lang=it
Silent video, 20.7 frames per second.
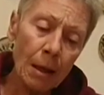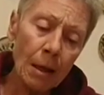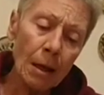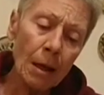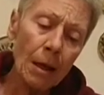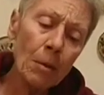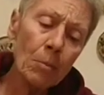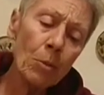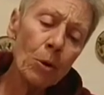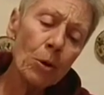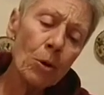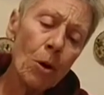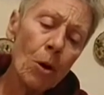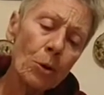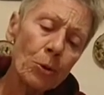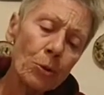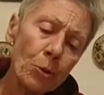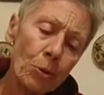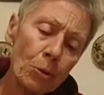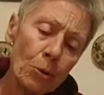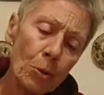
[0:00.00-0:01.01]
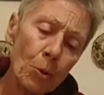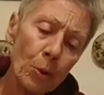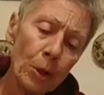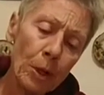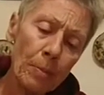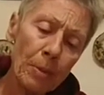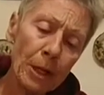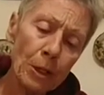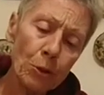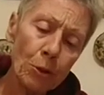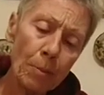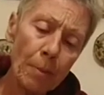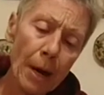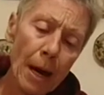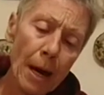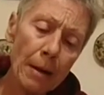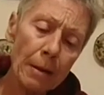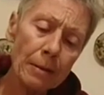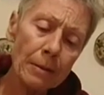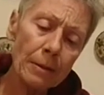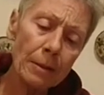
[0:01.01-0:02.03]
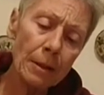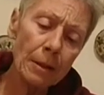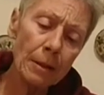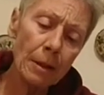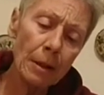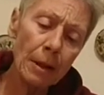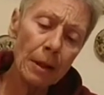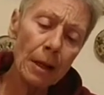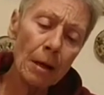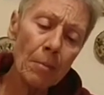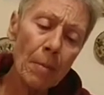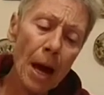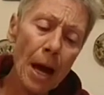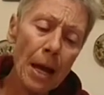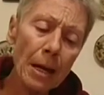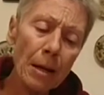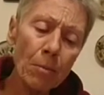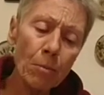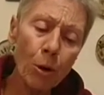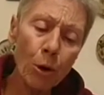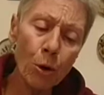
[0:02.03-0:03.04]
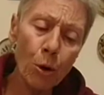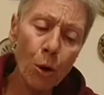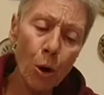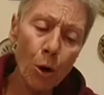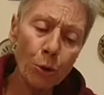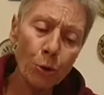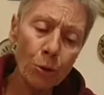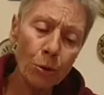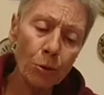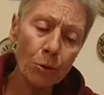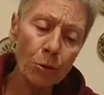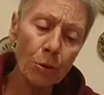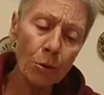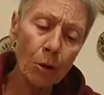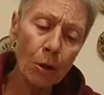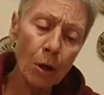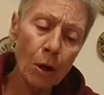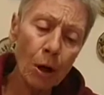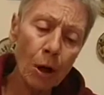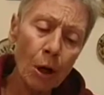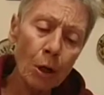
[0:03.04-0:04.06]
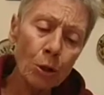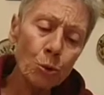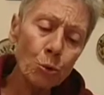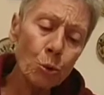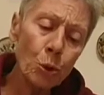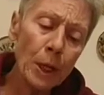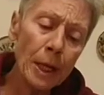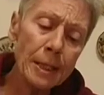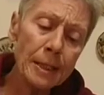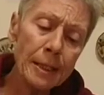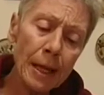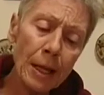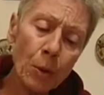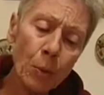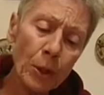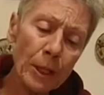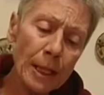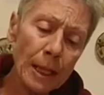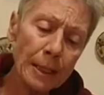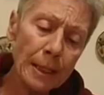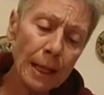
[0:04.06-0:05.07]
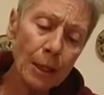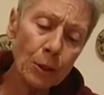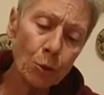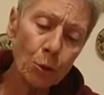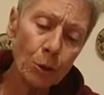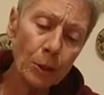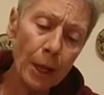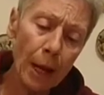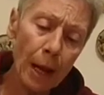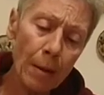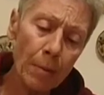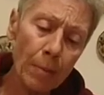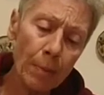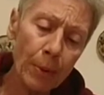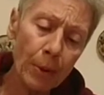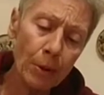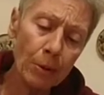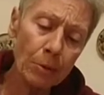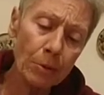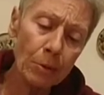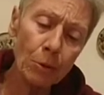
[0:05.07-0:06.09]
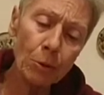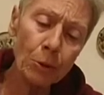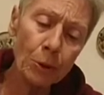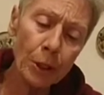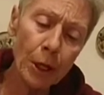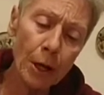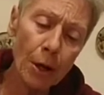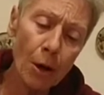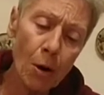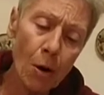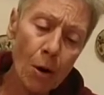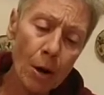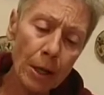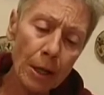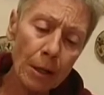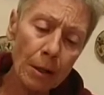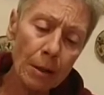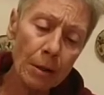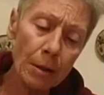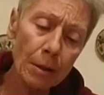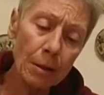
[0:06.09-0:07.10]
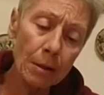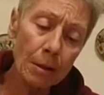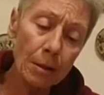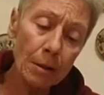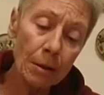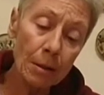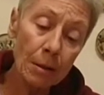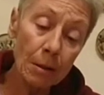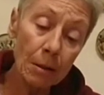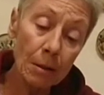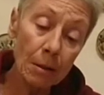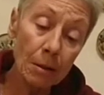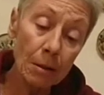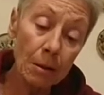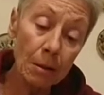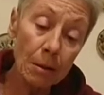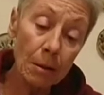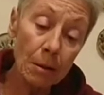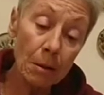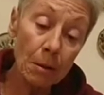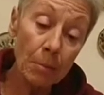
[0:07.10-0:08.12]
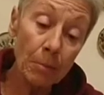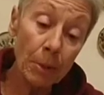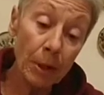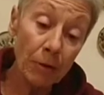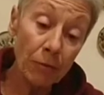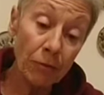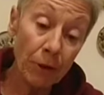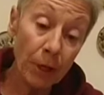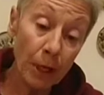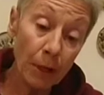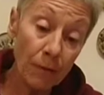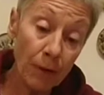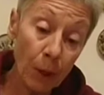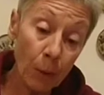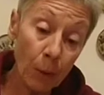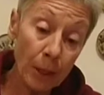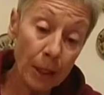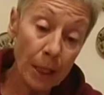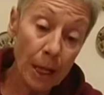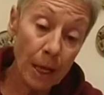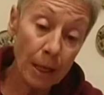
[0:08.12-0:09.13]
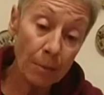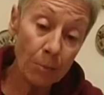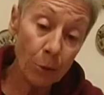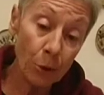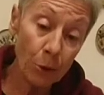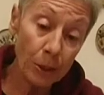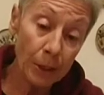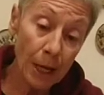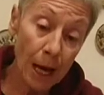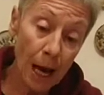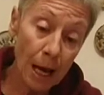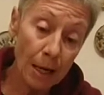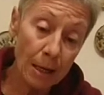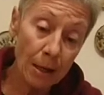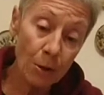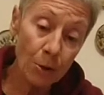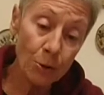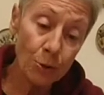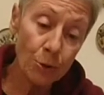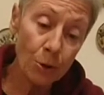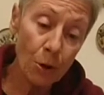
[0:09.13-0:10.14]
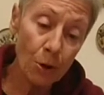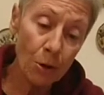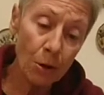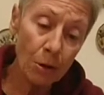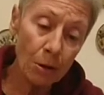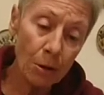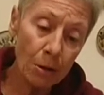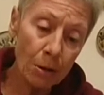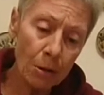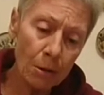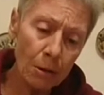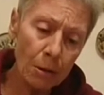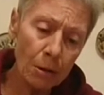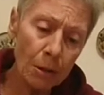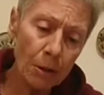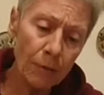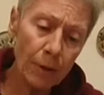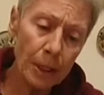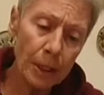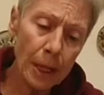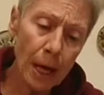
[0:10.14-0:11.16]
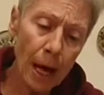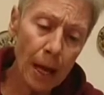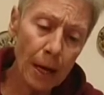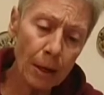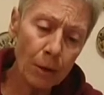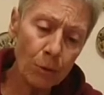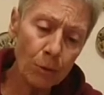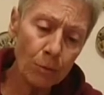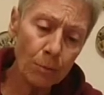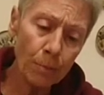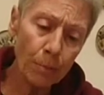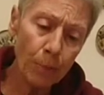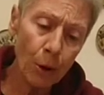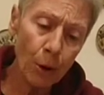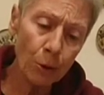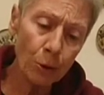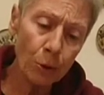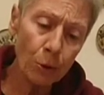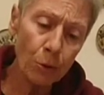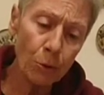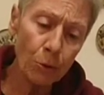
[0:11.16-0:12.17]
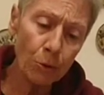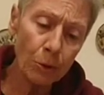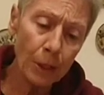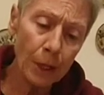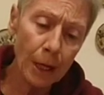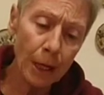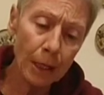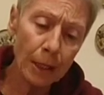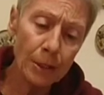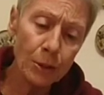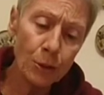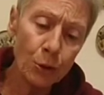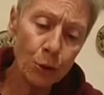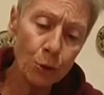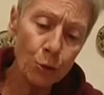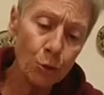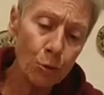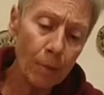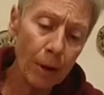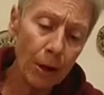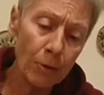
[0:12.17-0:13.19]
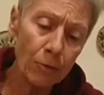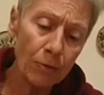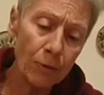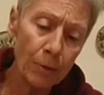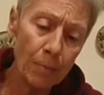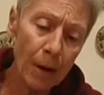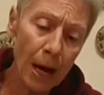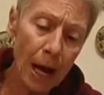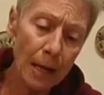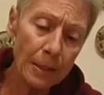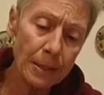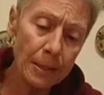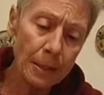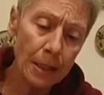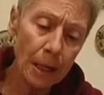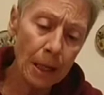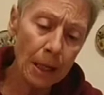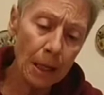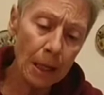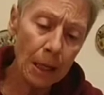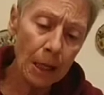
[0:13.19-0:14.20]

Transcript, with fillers: È monotono qui, Brito Marti. Il mare è monotono. Tu che sei qui da tanto tempo, non ti annoi. Preferivi quando eri mortale, lo so. Diventare un po' d'onda che schiuma non vi basta.